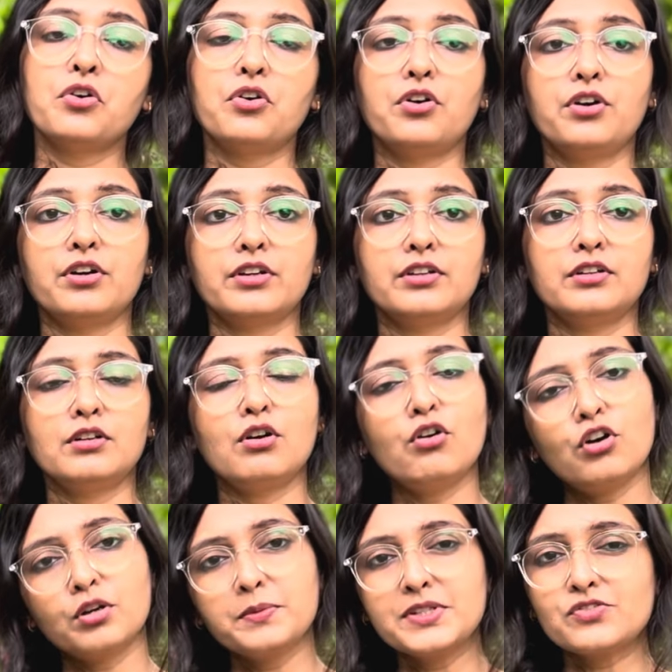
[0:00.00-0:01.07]
और
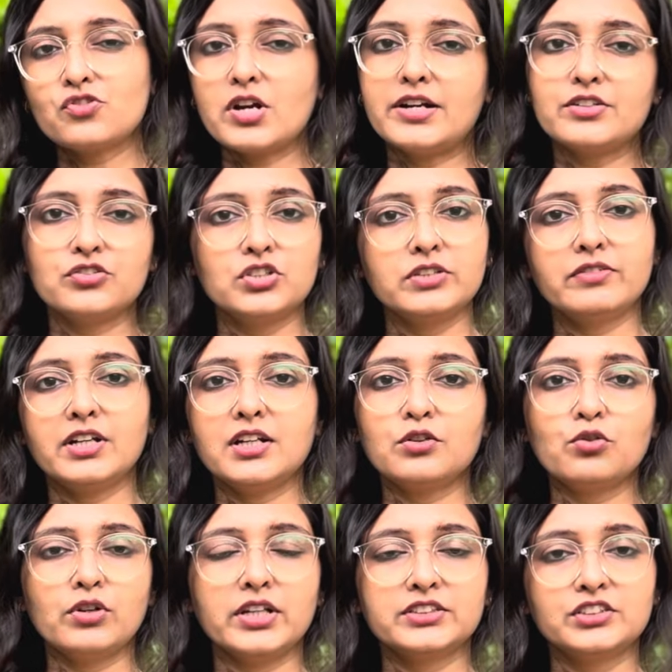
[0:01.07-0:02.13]
और भी स्ट्रैटेजी वाला
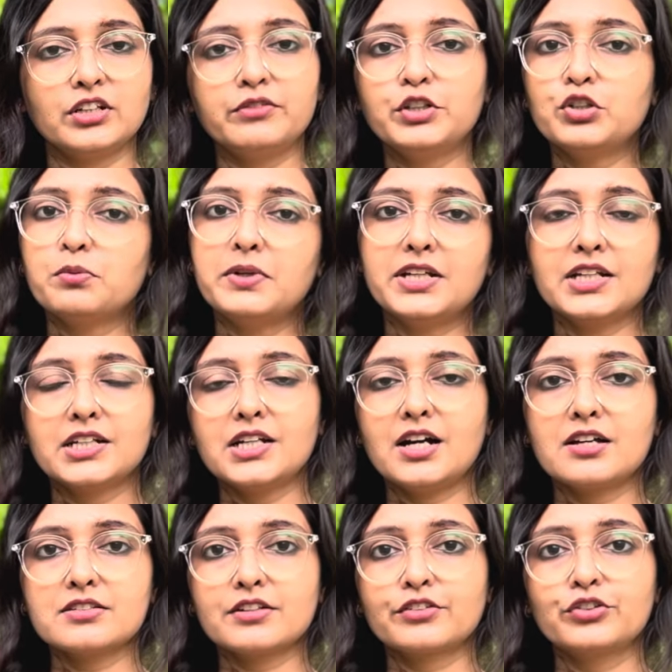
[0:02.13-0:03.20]
कोई अच्छा वीडियो मैं लेके
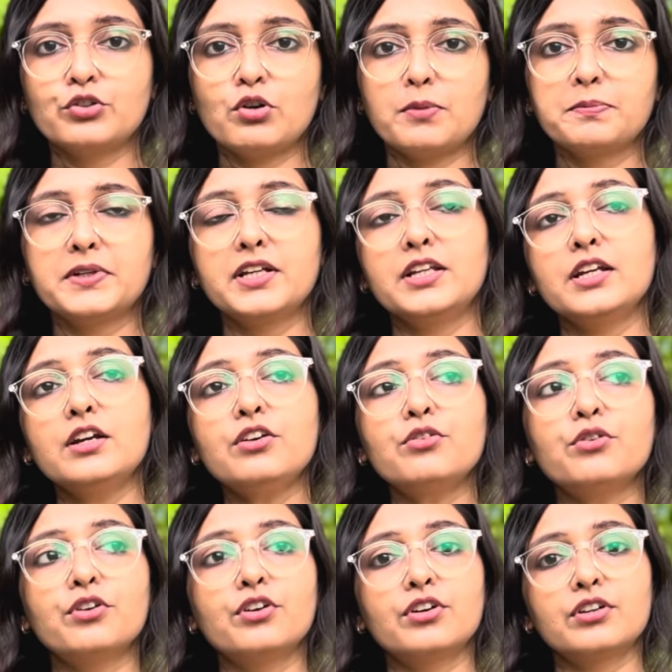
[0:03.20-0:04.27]
आ सकती हूँ आपके लिए
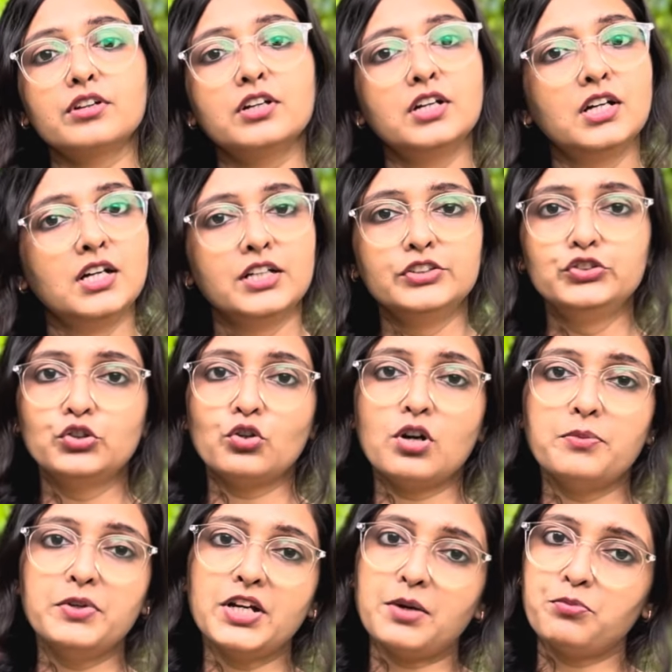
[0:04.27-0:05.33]
और जो
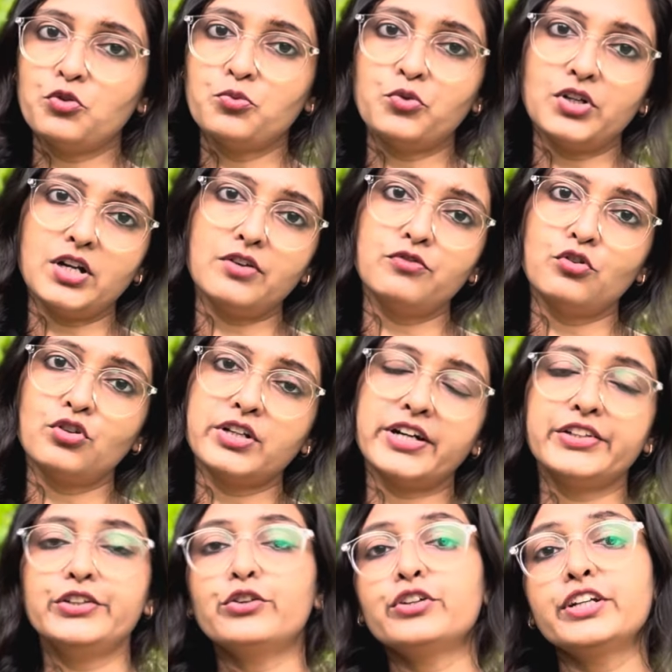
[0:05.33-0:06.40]
अभी आपको बोला वो
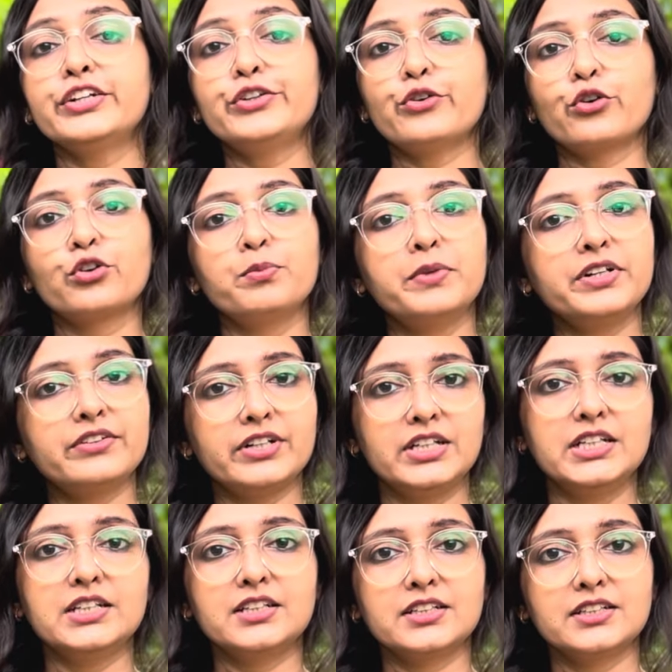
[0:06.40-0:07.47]
करिए और ये डॉक्यूमेंट
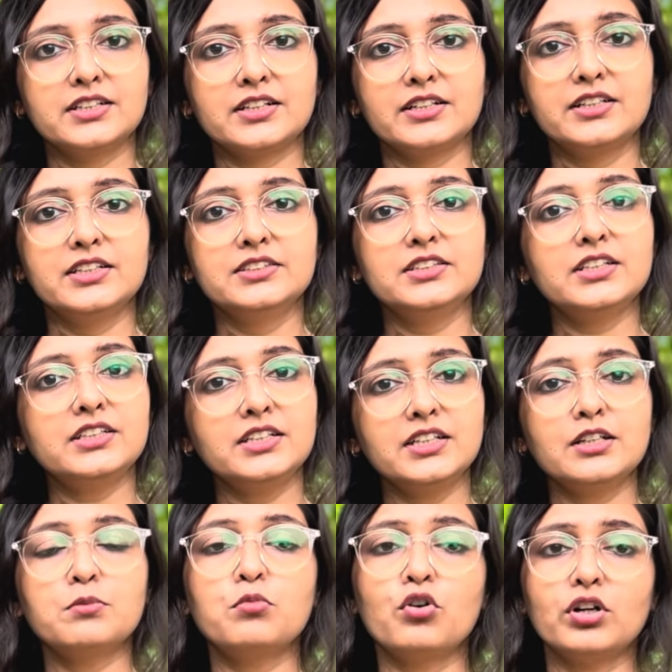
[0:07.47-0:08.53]
रेडी करके रख लीजिए
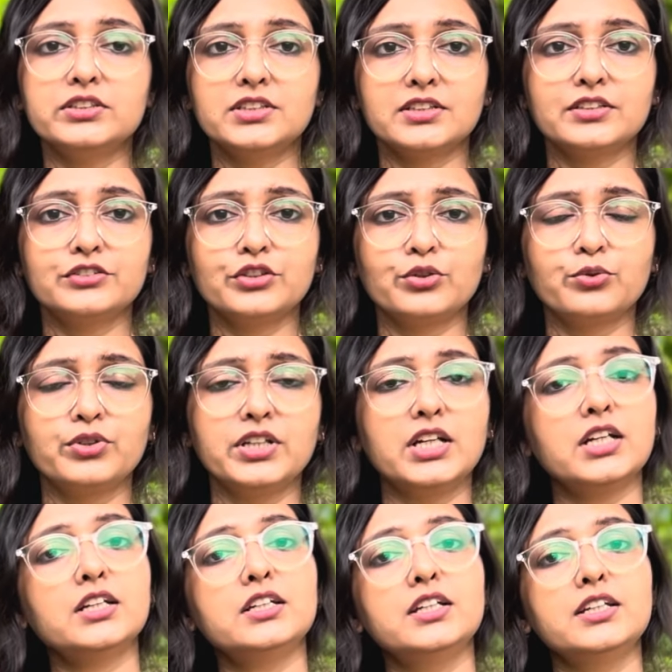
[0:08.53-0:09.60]
ठीक है बहुत ज़्यादा ज़रूरी
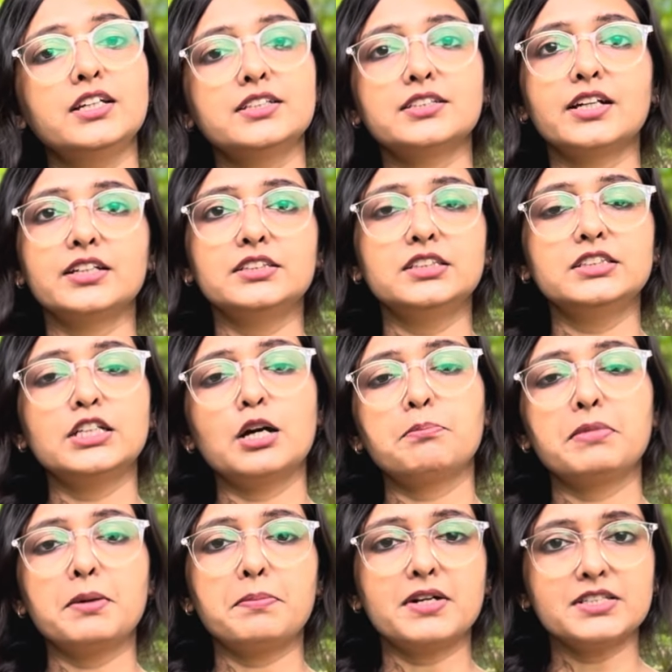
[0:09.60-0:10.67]
है कि ये सारी चीज़ें
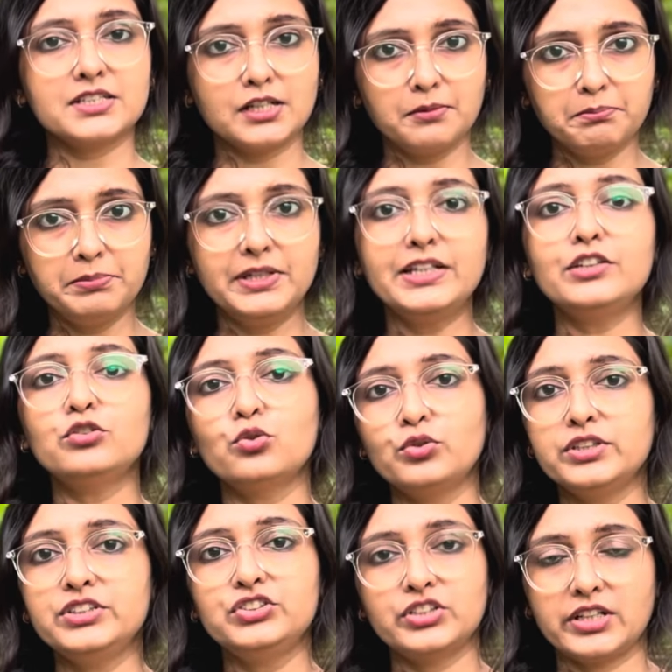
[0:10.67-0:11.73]
आपके पास कंप्लीट
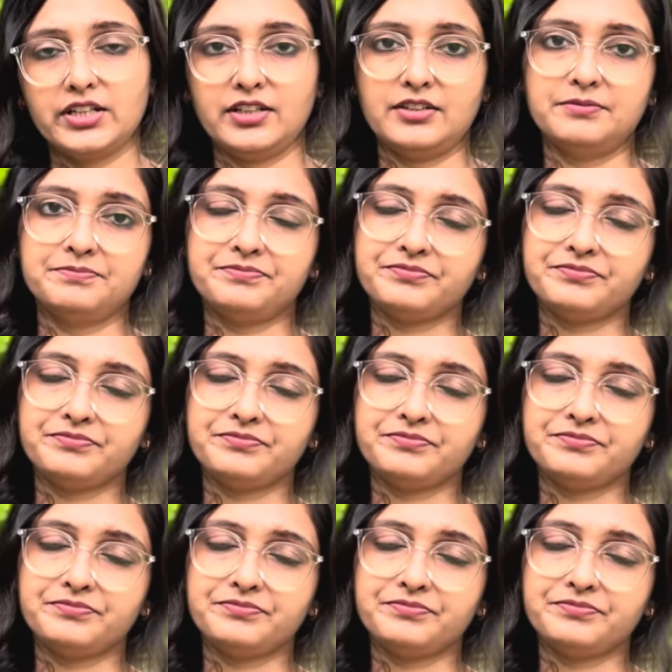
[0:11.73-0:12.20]
होनी चाहिए